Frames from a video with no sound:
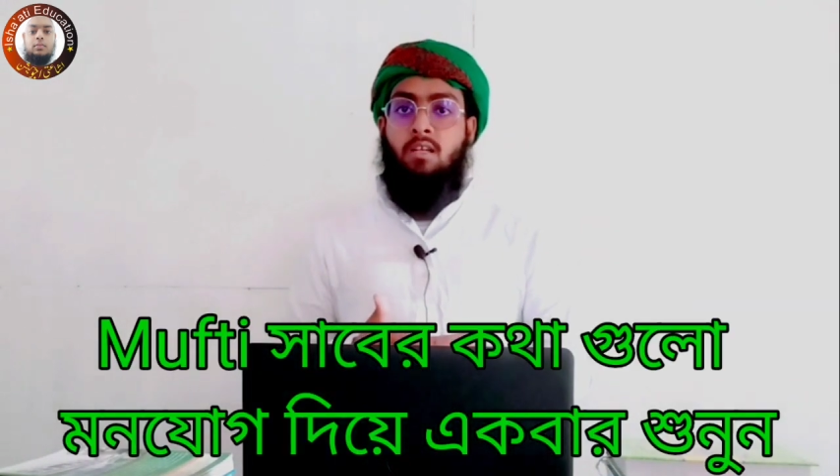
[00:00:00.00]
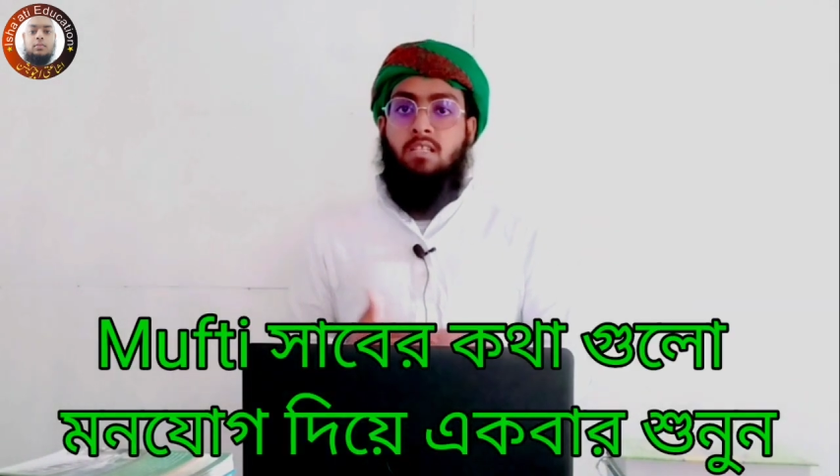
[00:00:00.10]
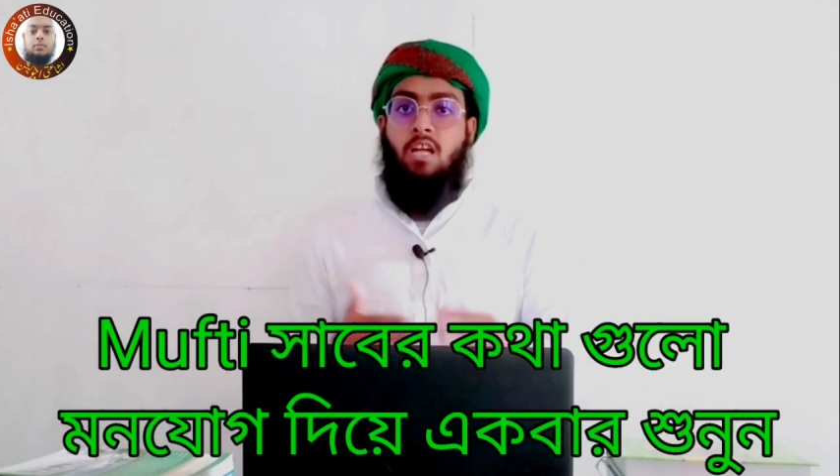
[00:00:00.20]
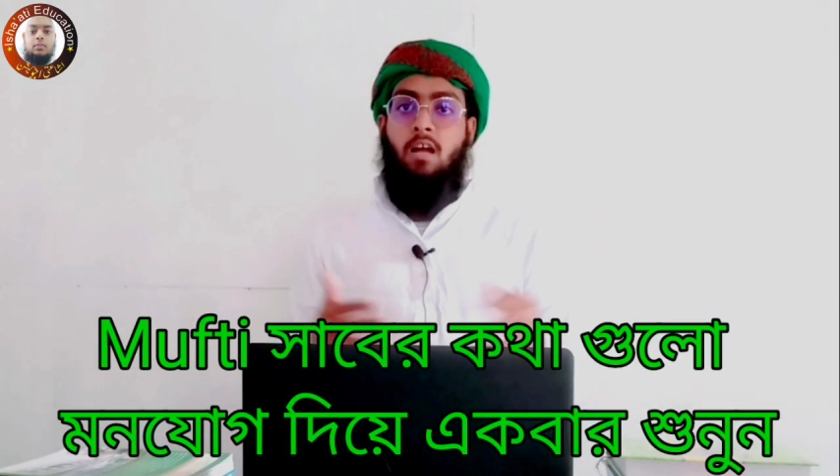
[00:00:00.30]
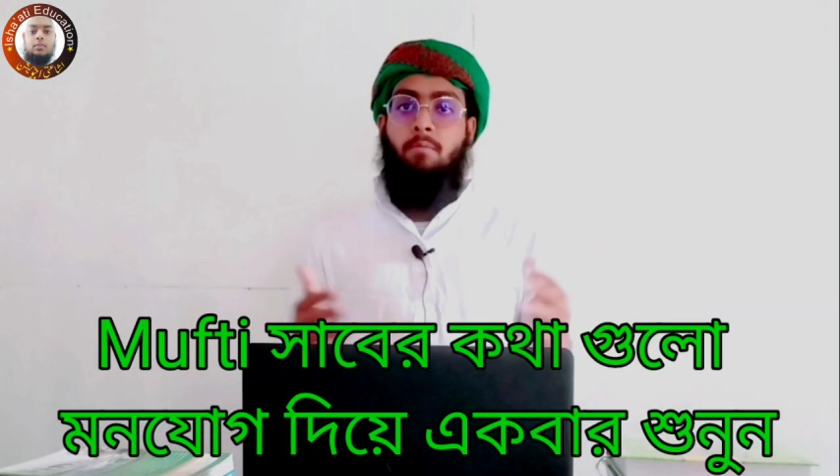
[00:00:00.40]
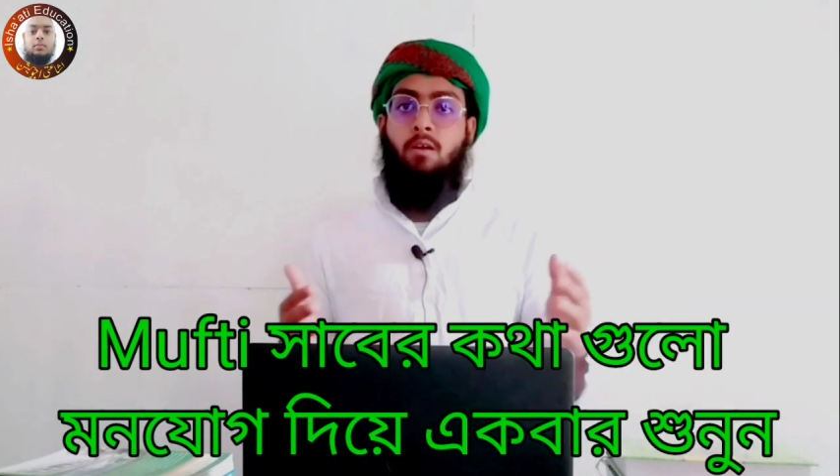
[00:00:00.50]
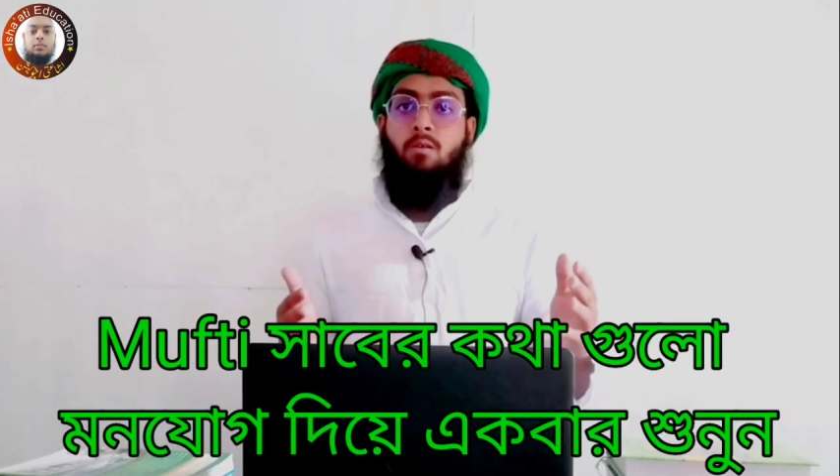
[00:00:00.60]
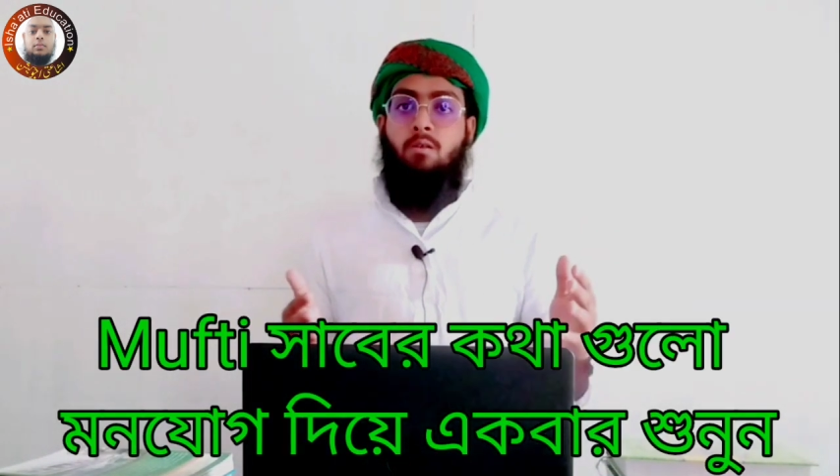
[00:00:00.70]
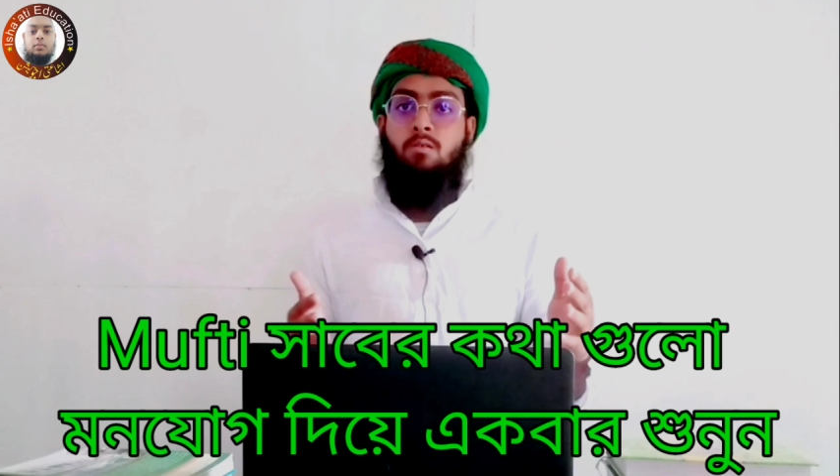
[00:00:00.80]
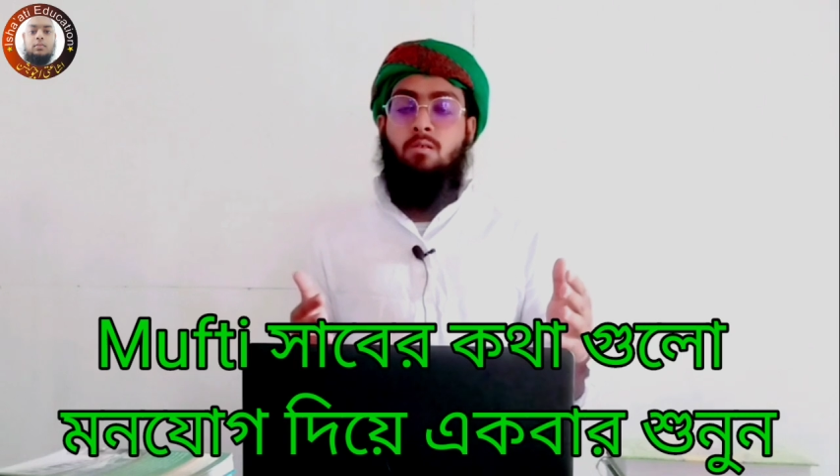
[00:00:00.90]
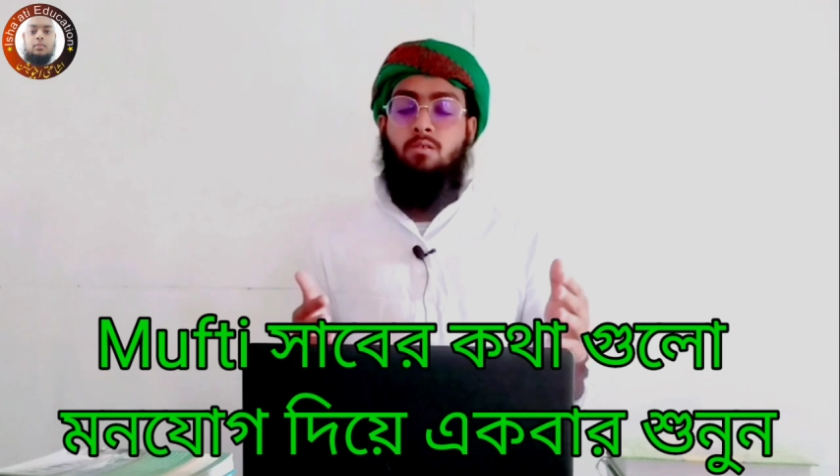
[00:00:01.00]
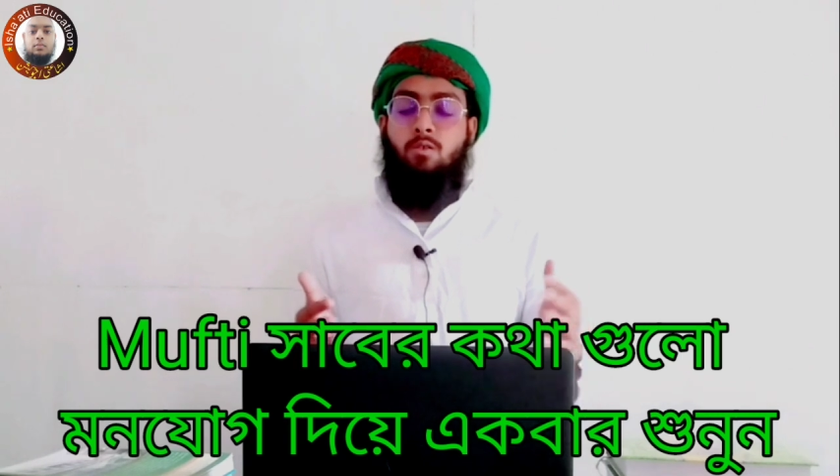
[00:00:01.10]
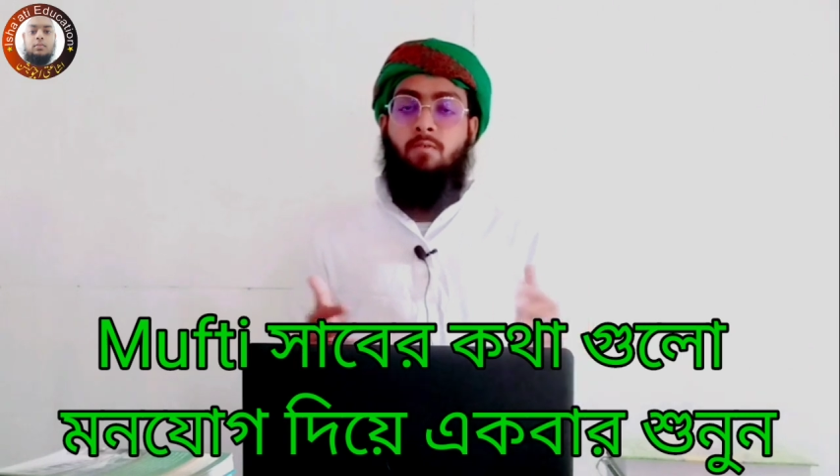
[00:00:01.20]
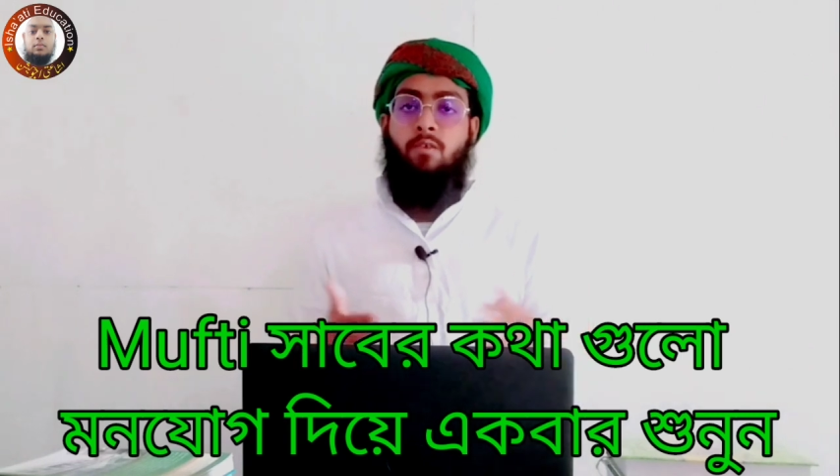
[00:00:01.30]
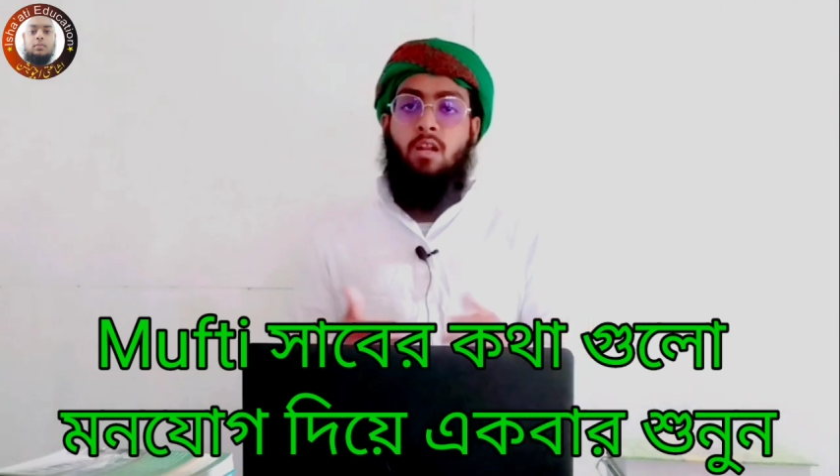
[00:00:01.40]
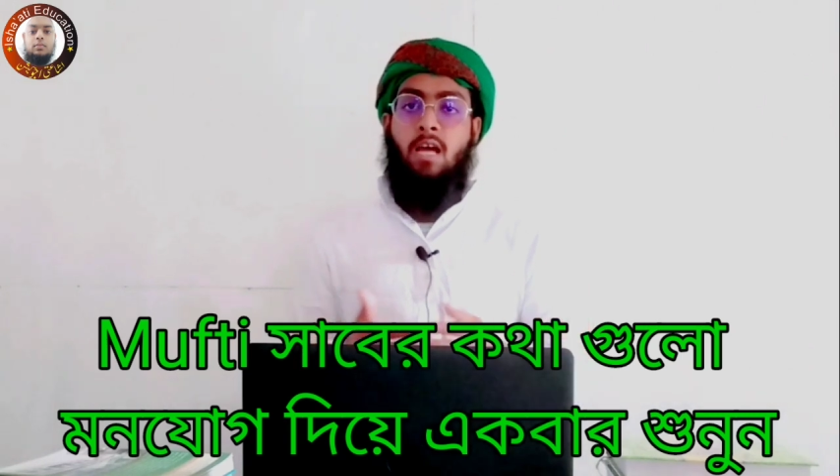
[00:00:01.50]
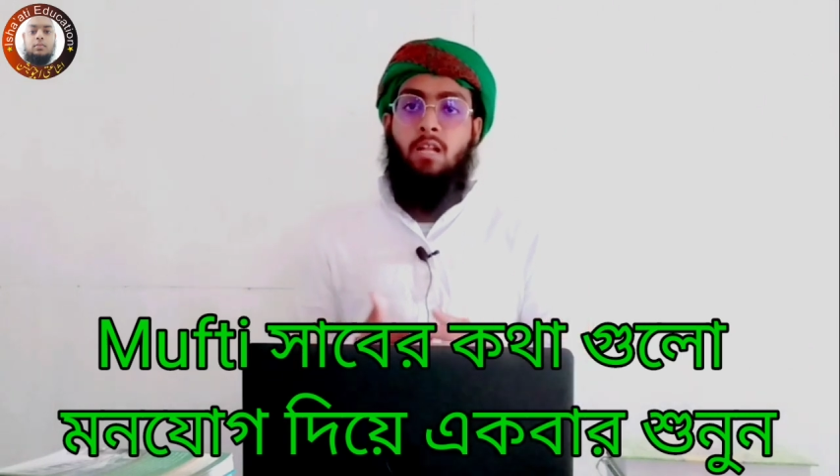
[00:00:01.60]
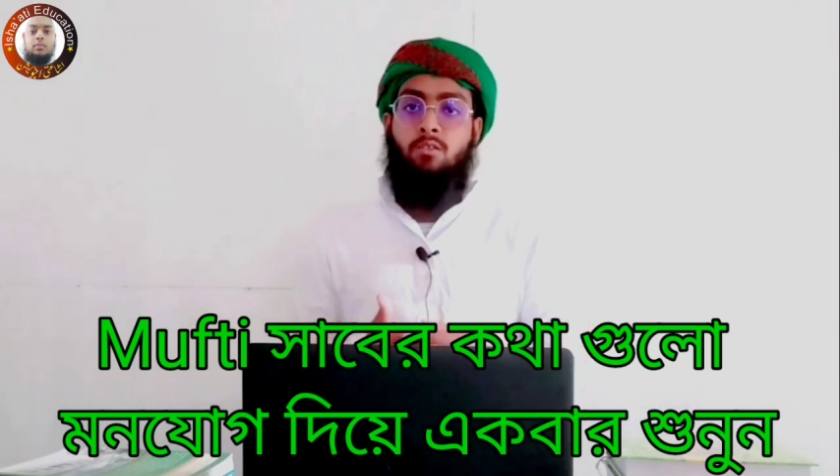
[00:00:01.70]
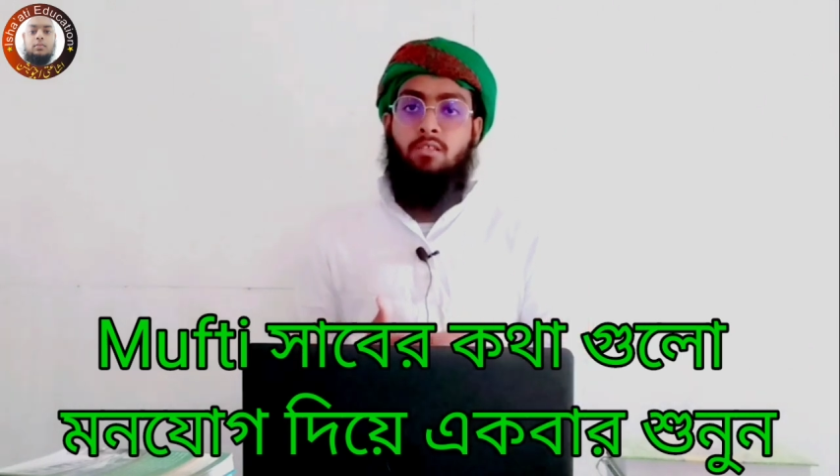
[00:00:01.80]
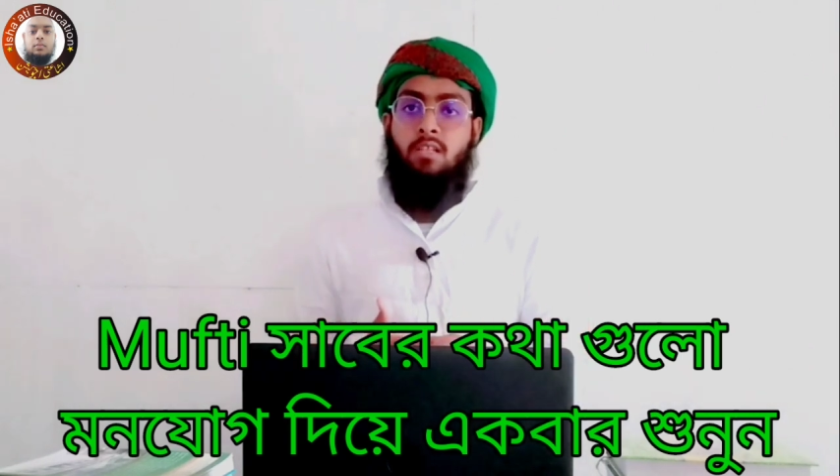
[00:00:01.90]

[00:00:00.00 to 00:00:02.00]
সাহাবাগণ সফরের হালতে